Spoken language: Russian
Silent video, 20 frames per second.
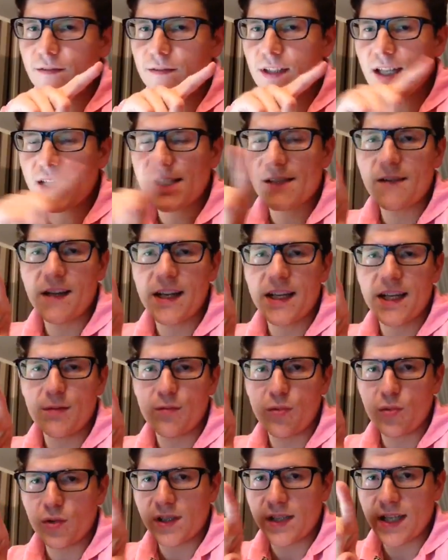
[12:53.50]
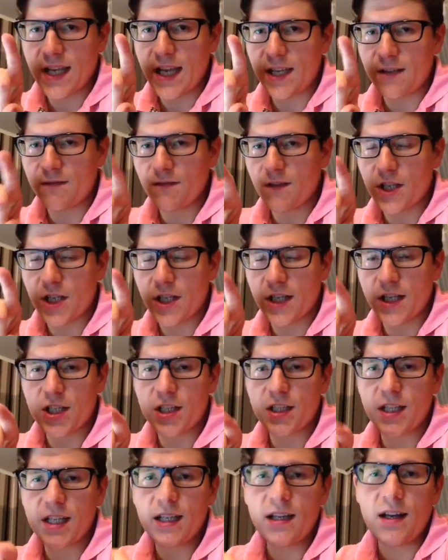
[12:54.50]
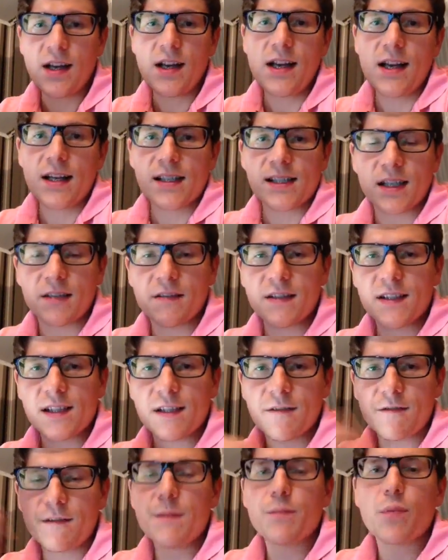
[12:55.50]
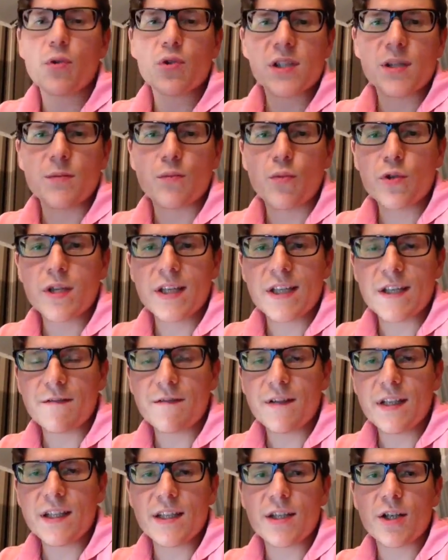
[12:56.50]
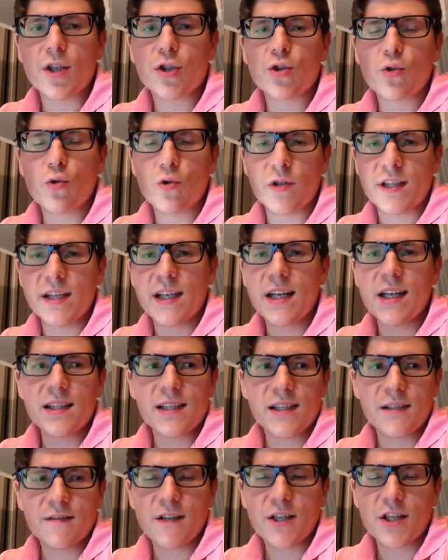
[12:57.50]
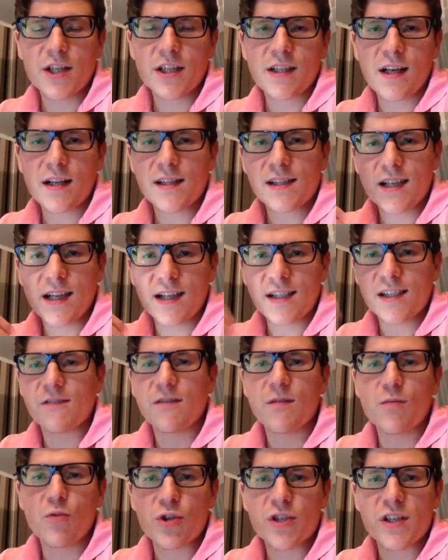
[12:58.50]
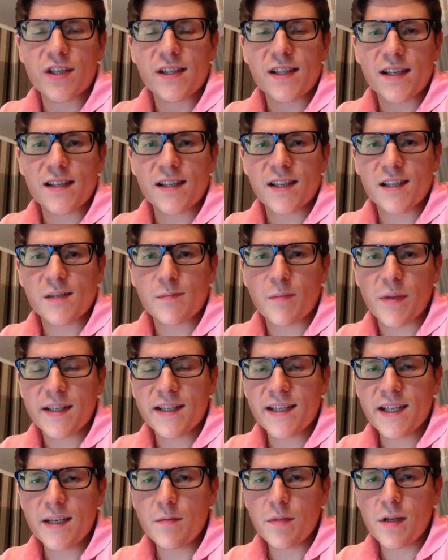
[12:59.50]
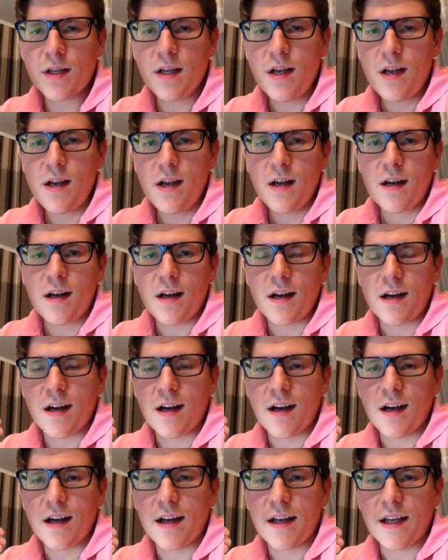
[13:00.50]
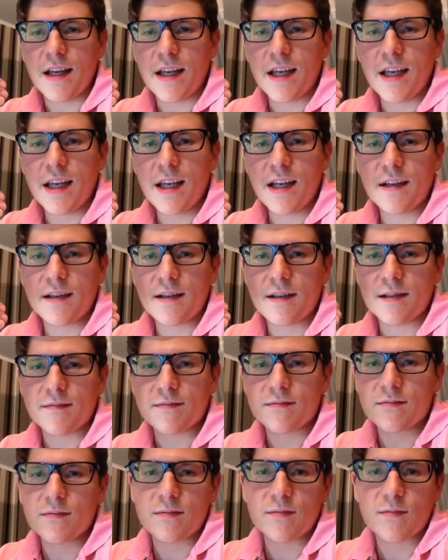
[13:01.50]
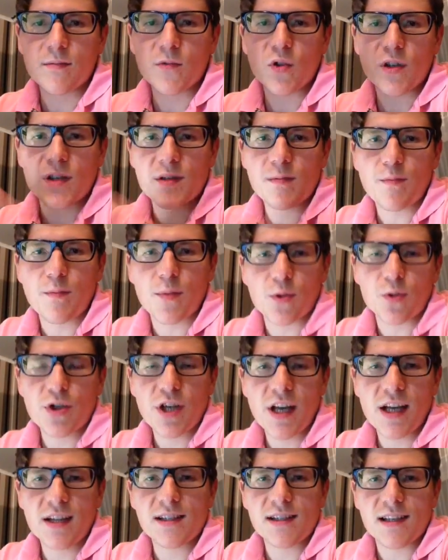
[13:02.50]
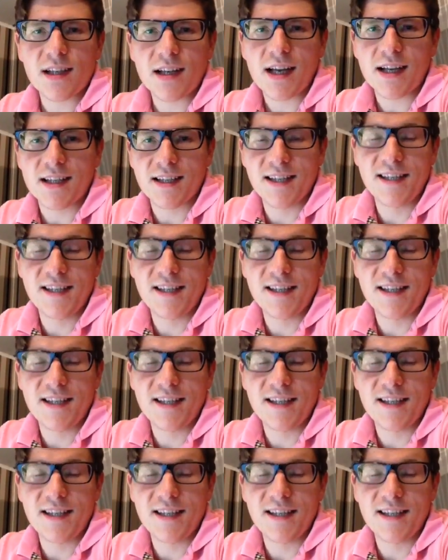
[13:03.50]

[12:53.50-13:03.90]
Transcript: в названии будет стоять ваш хэштег. Соответственно, вы просто будете видеть, кто делится вашей трансляцией. Вы можете сказать спасибо э, и то есть получается такая